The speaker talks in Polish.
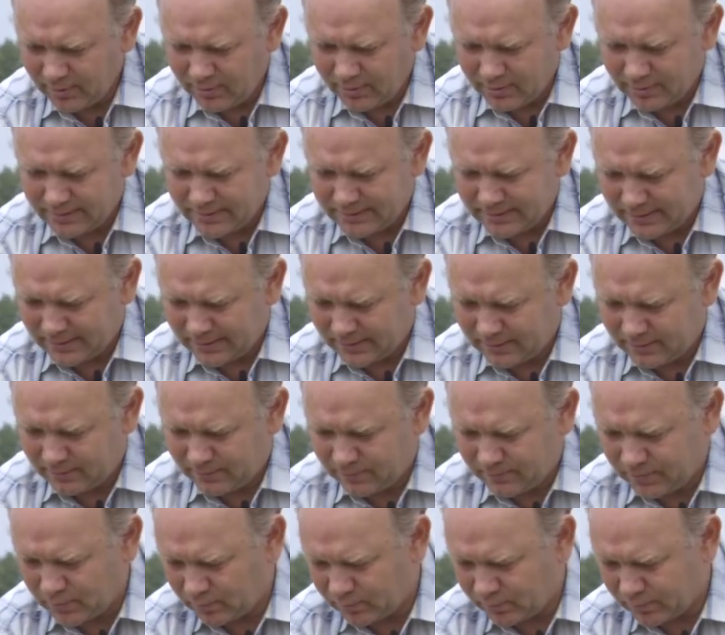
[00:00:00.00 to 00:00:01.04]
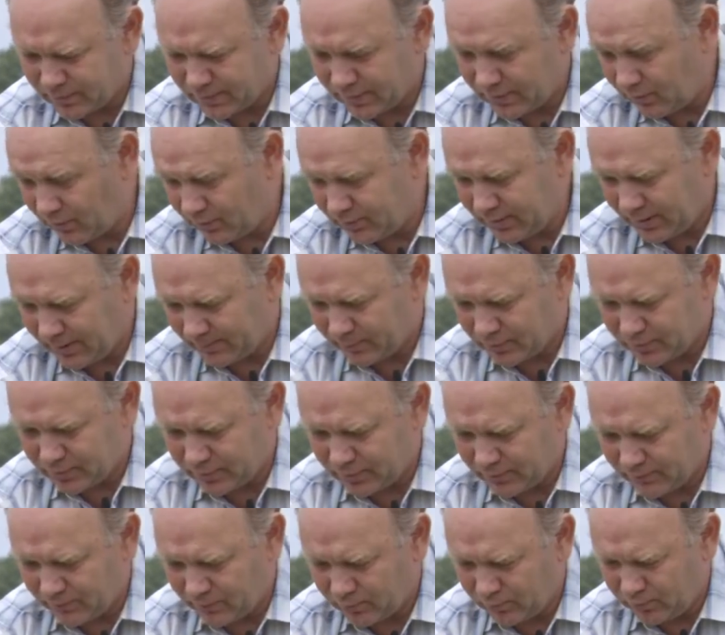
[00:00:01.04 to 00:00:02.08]
z ciągu tygodnia, może
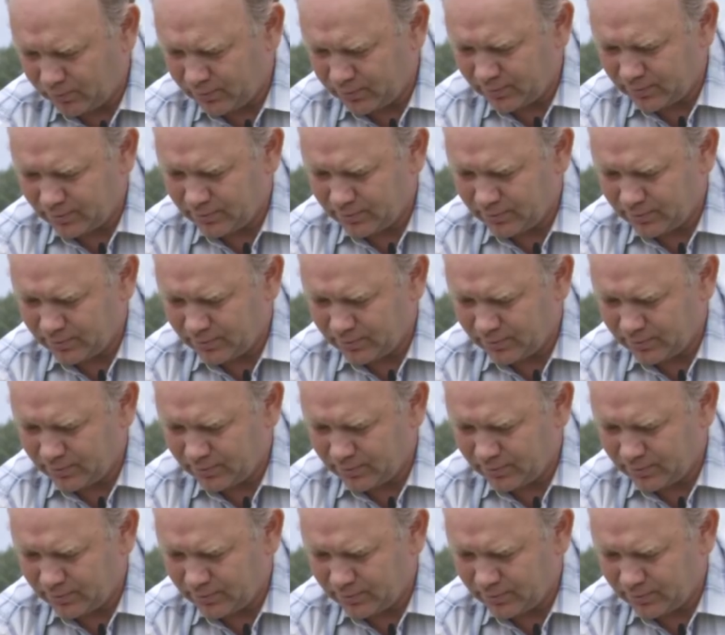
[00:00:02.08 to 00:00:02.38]
dwóch,